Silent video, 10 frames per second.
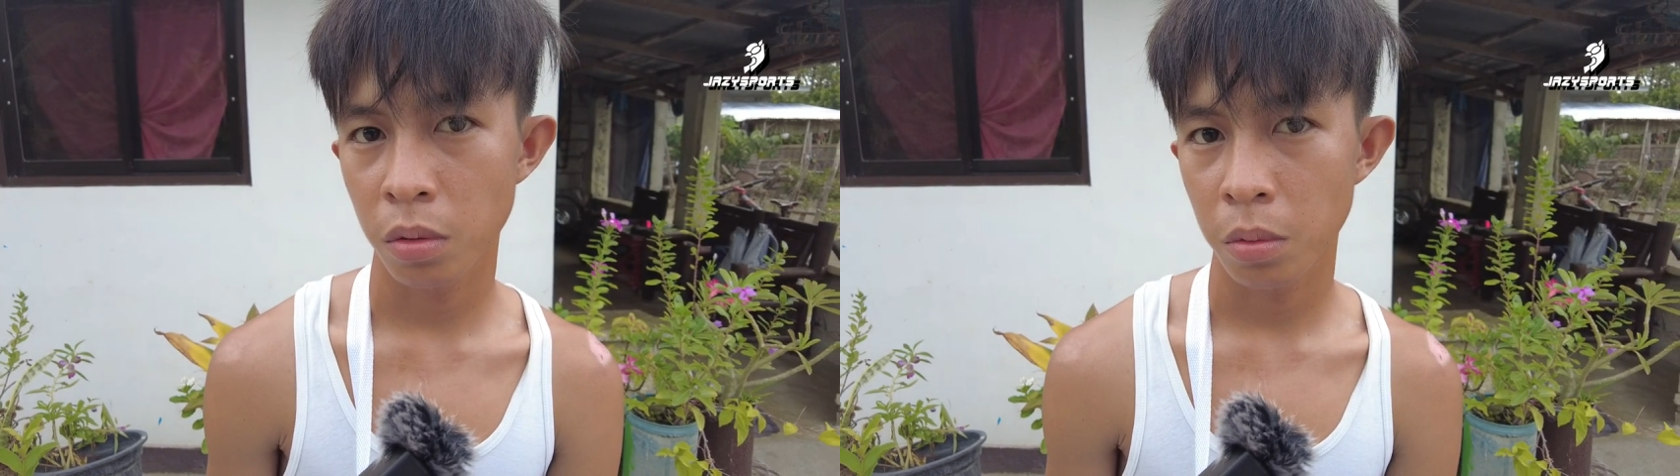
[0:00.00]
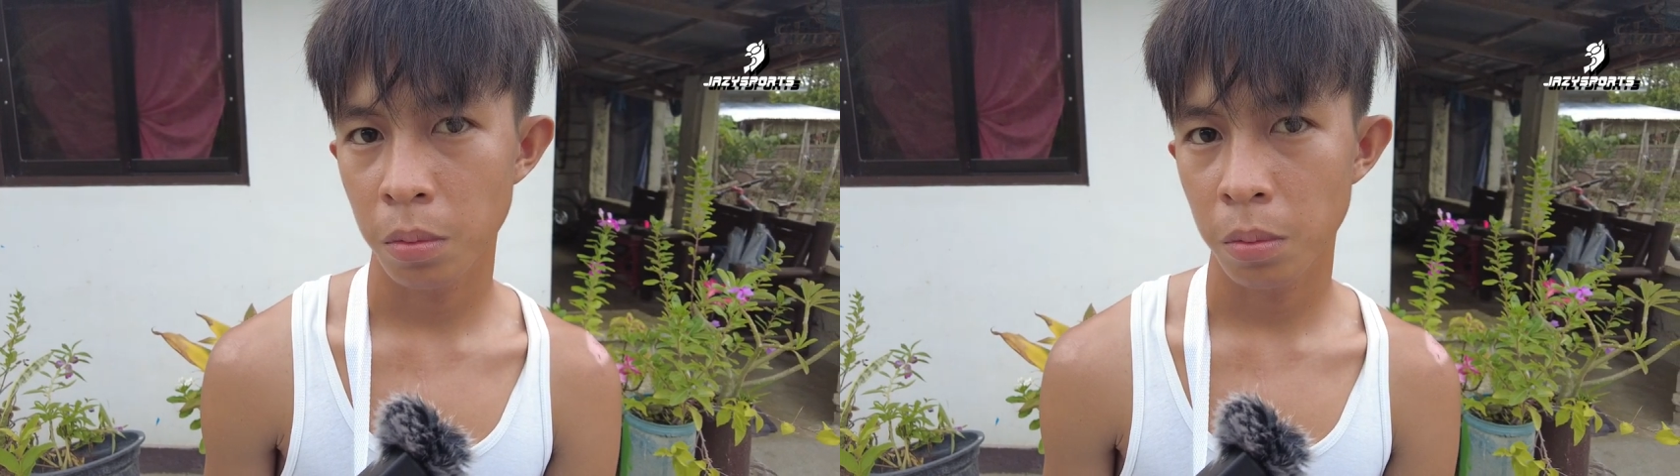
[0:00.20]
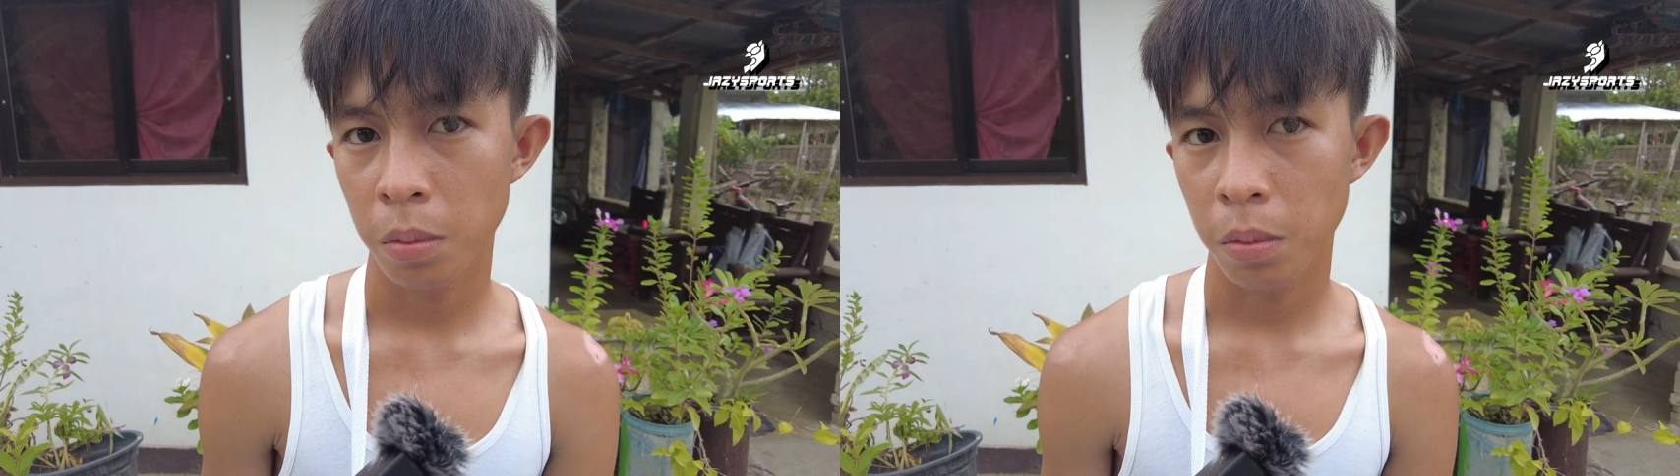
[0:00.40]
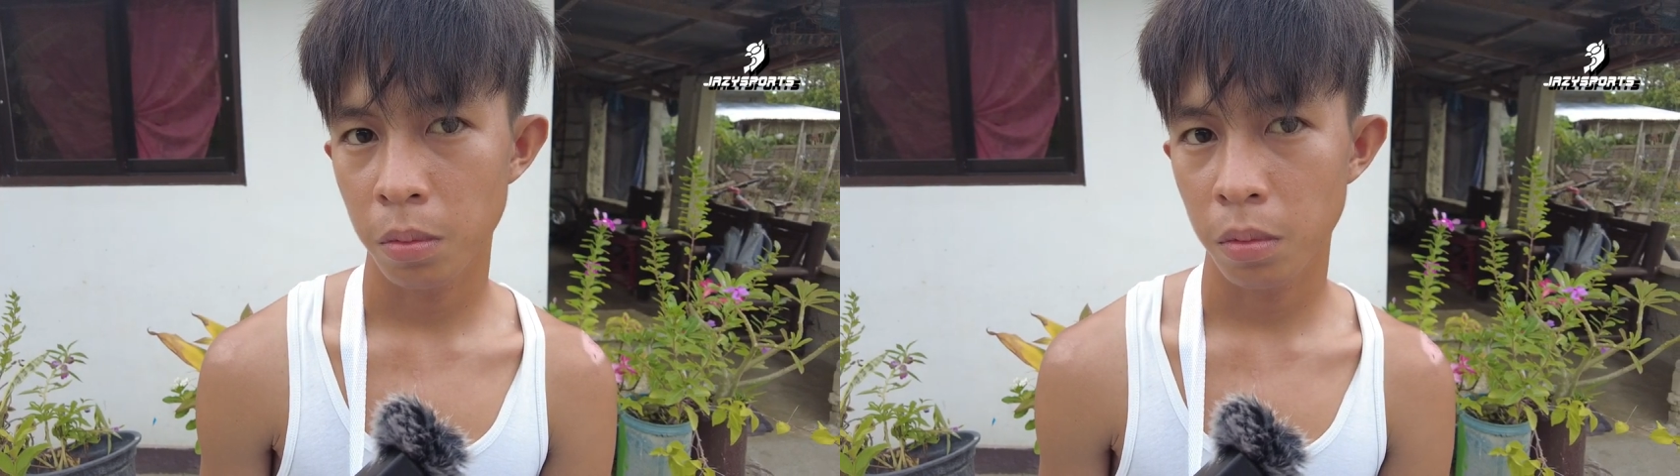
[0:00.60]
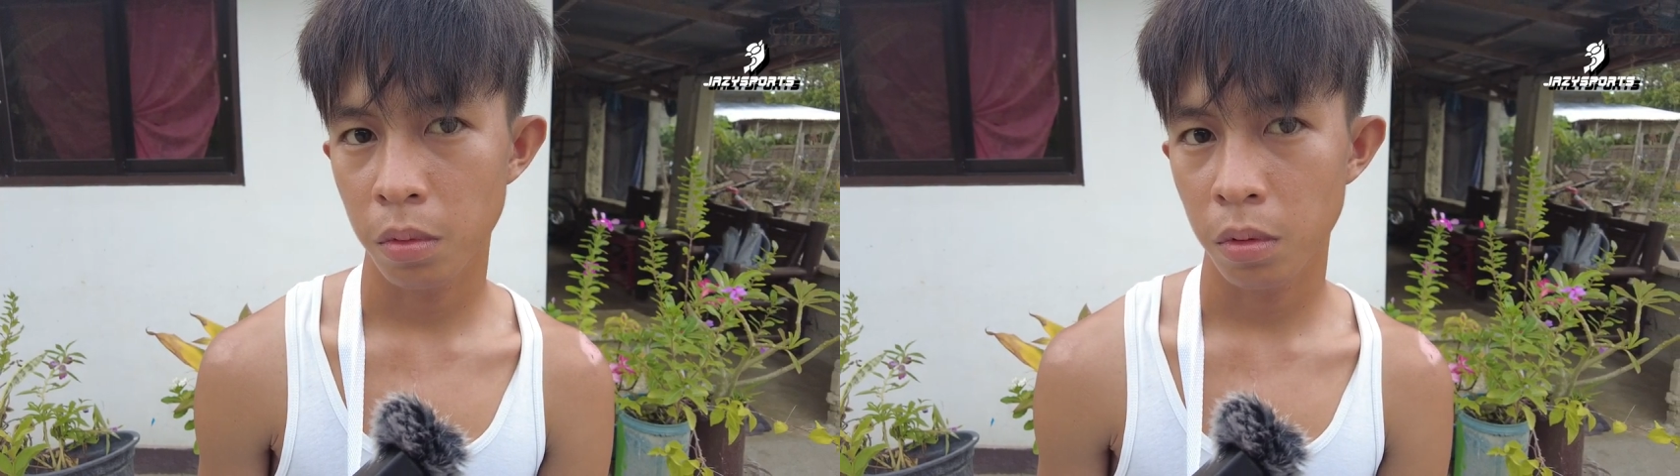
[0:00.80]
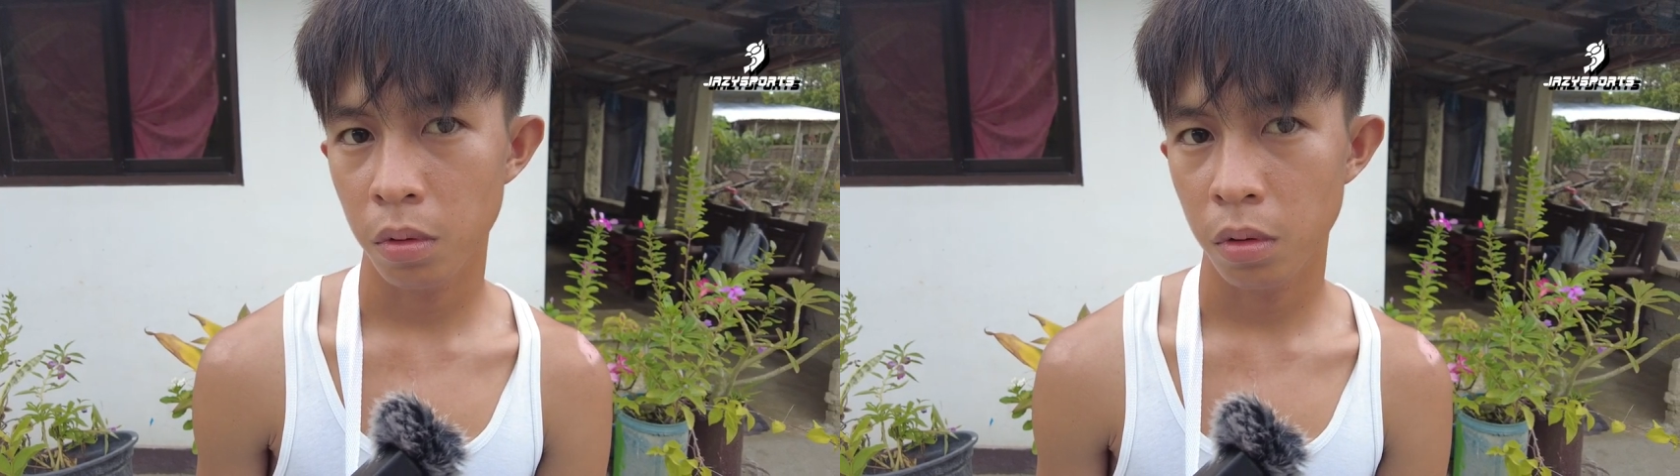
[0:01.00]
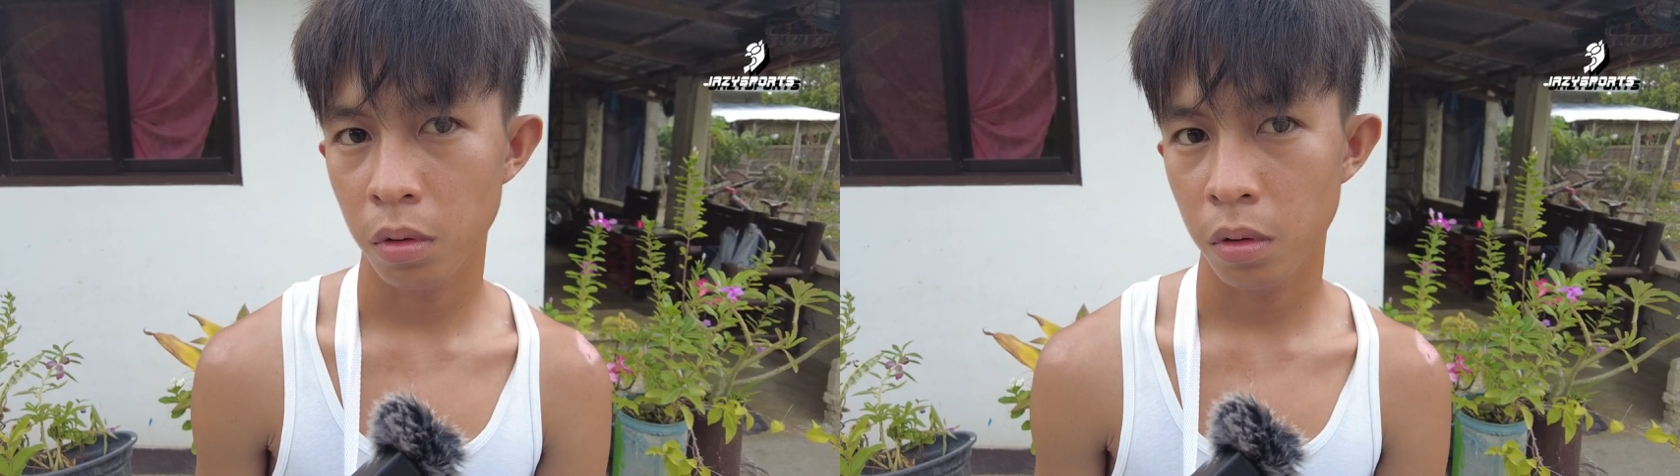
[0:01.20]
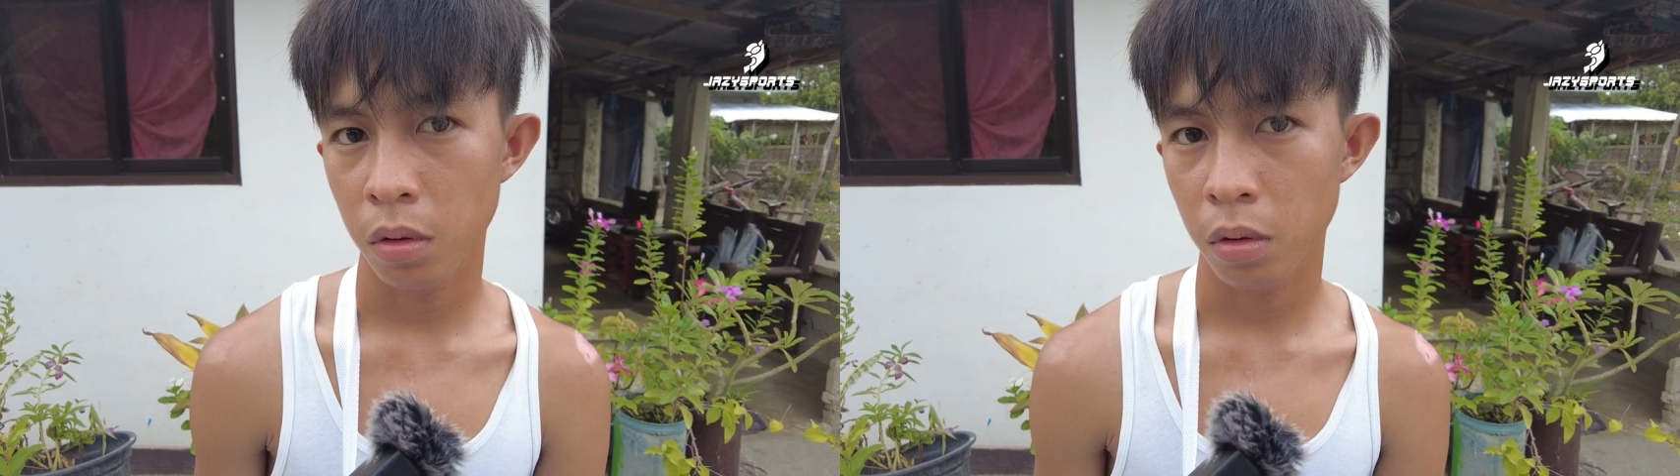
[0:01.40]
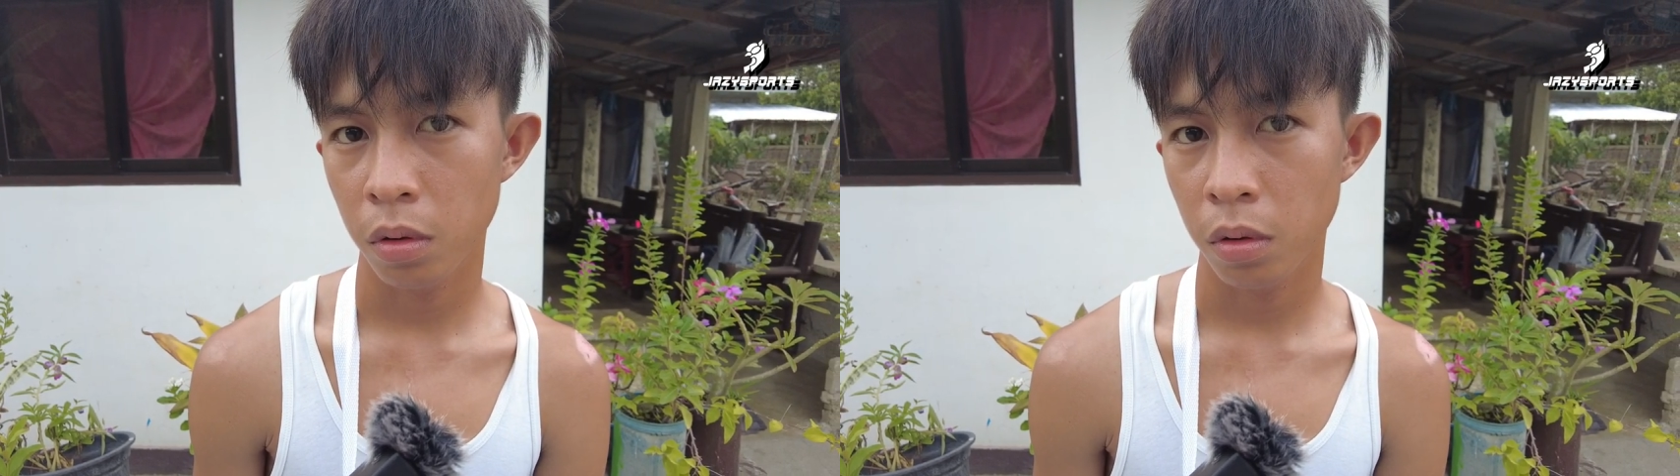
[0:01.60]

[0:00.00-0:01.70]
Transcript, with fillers: ilan na mga nasangkot